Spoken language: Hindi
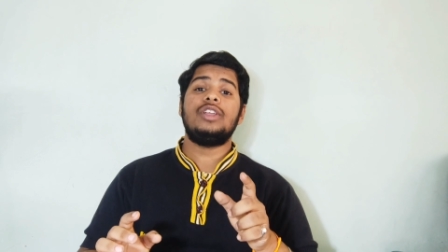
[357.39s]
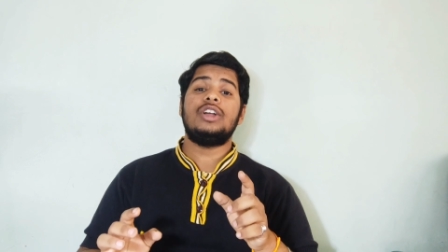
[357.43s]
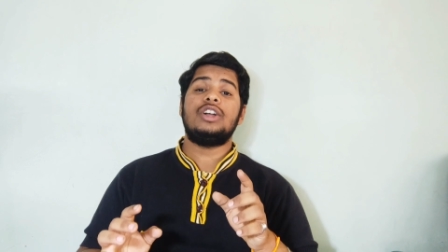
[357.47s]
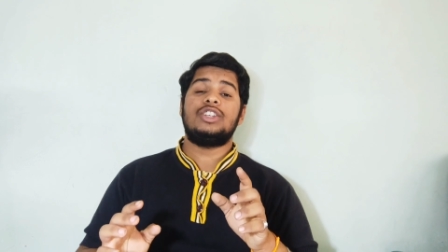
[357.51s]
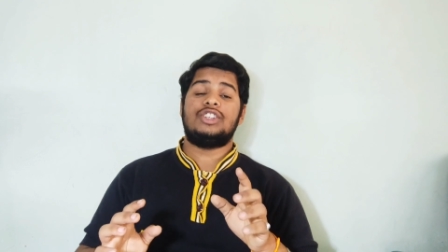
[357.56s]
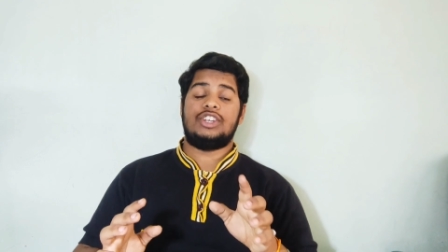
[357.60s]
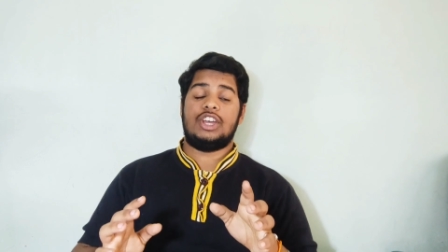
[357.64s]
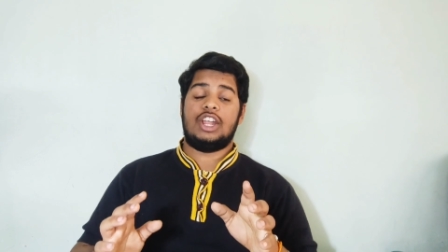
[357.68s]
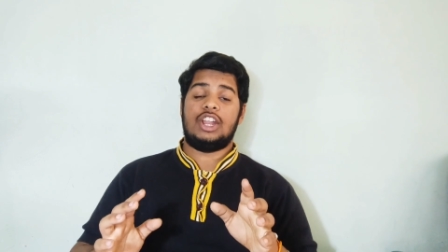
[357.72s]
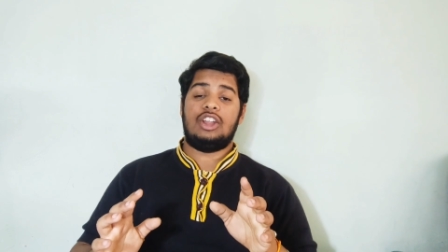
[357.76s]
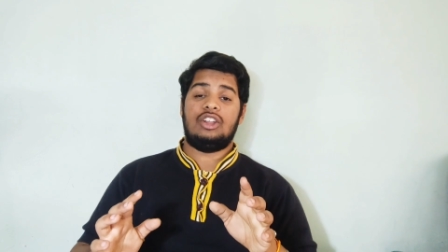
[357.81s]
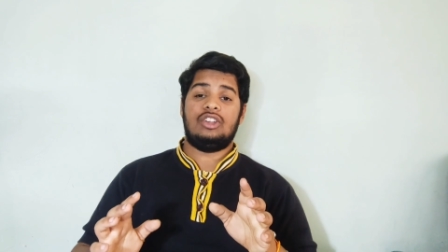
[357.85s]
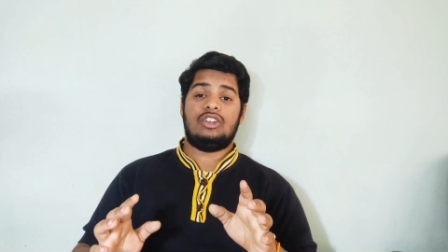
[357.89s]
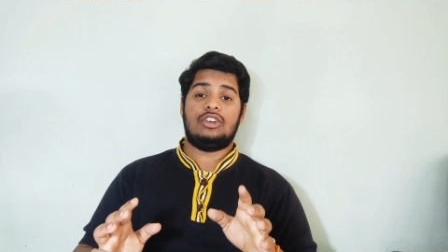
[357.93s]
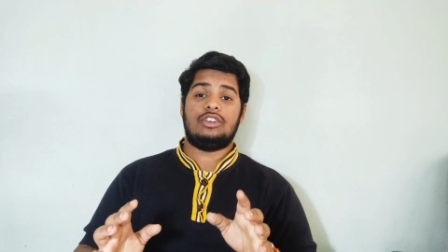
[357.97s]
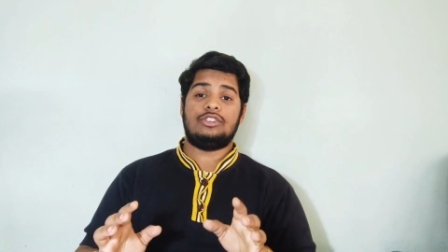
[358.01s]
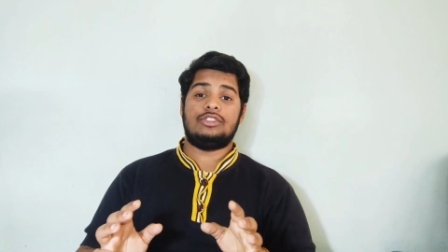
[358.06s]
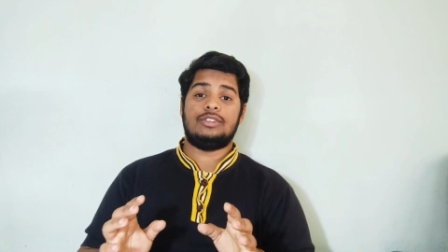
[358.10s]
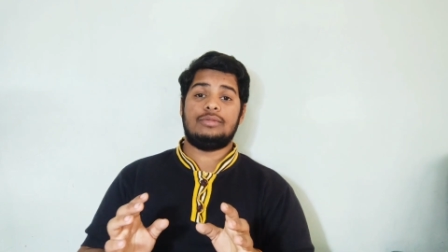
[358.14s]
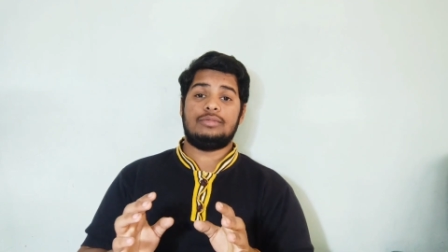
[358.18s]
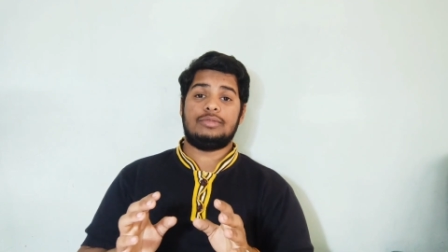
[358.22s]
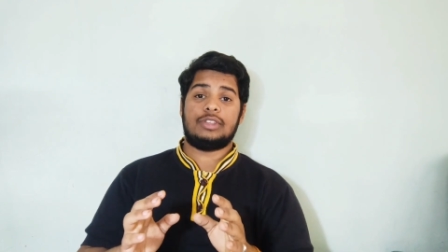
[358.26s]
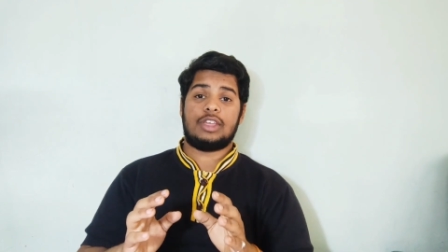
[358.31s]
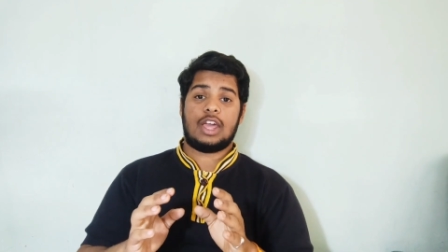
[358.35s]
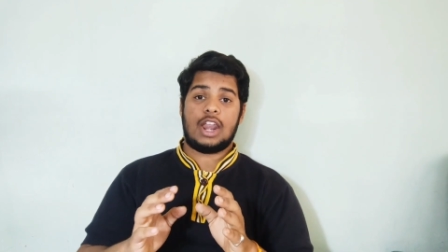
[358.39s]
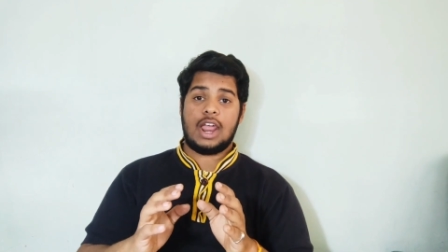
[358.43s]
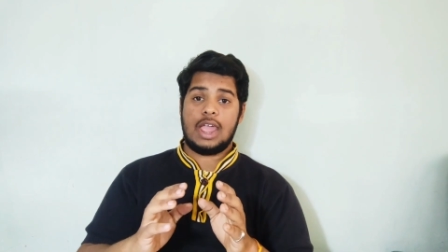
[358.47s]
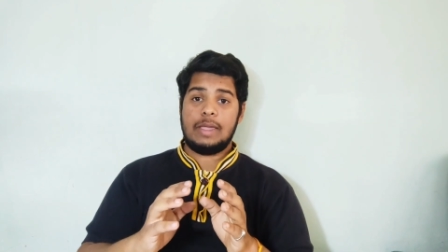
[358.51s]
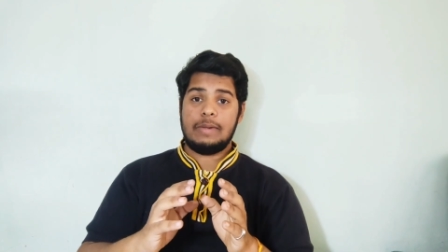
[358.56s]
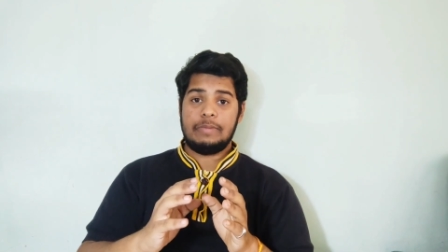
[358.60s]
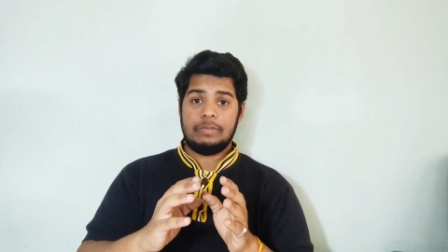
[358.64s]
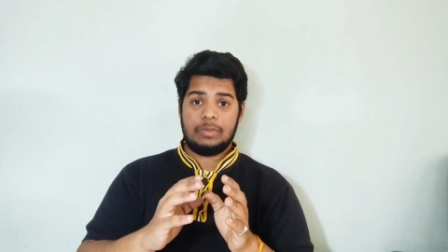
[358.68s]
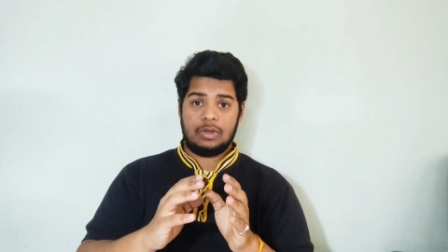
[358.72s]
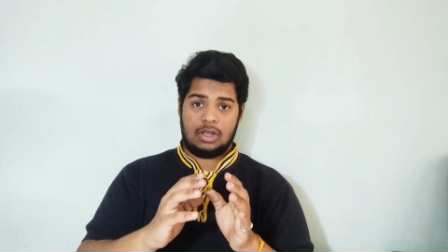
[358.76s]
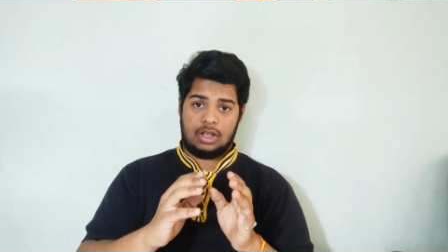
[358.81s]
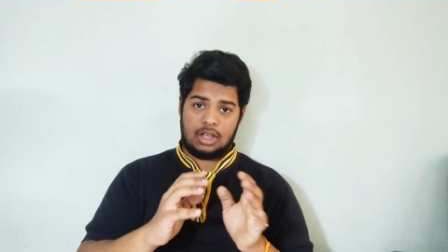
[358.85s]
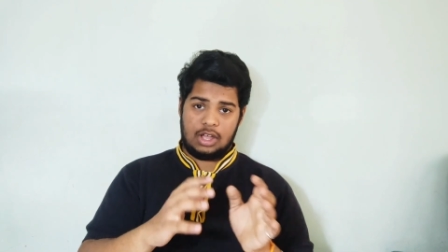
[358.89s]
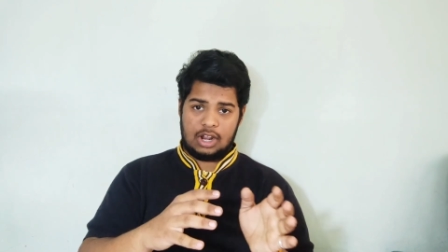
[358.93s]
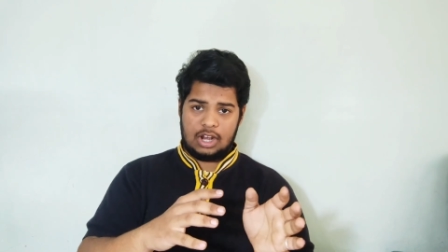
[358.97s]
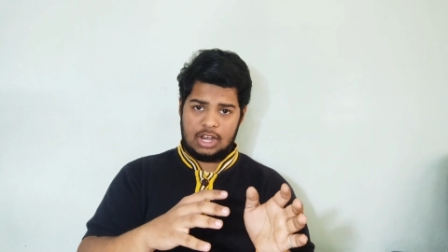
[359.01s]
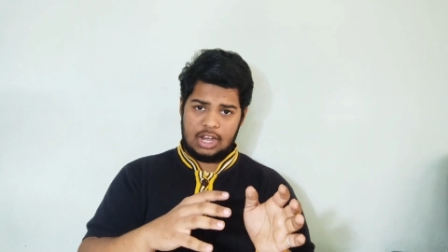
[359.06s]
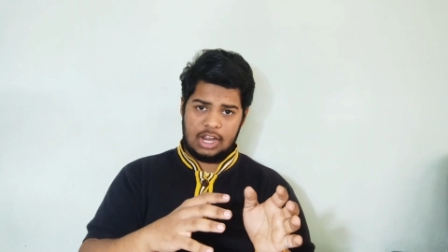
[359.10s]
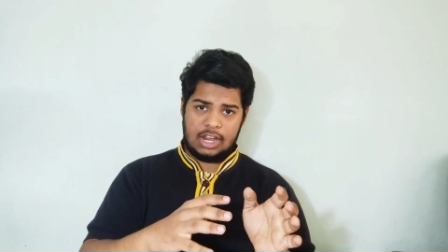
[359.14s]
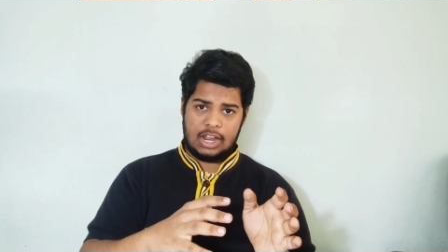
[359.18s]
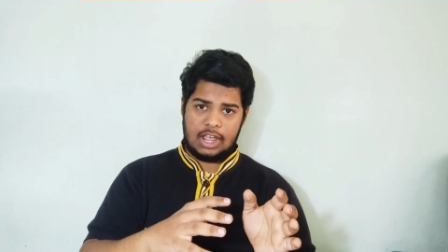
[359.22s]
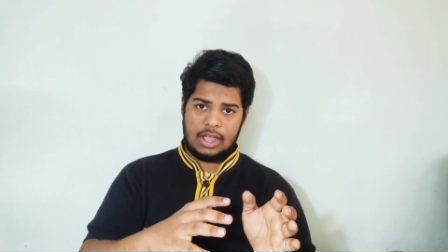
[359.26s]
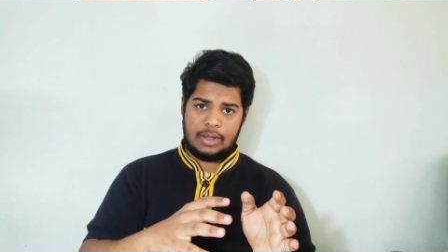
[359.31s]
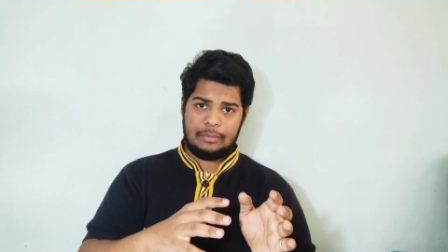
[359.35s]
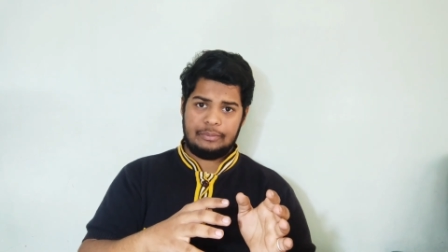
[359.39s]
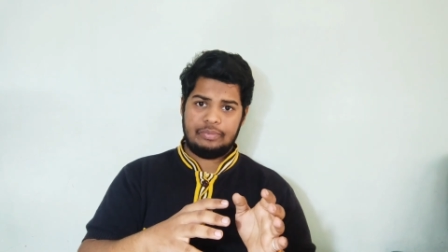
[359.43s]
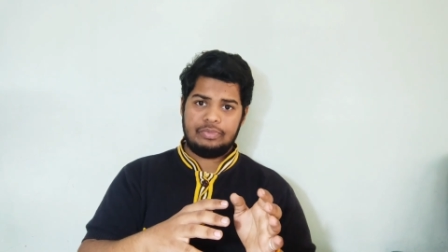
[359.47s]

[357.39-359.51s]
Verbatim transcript: चैनल को सब्सक्राइब कर लेना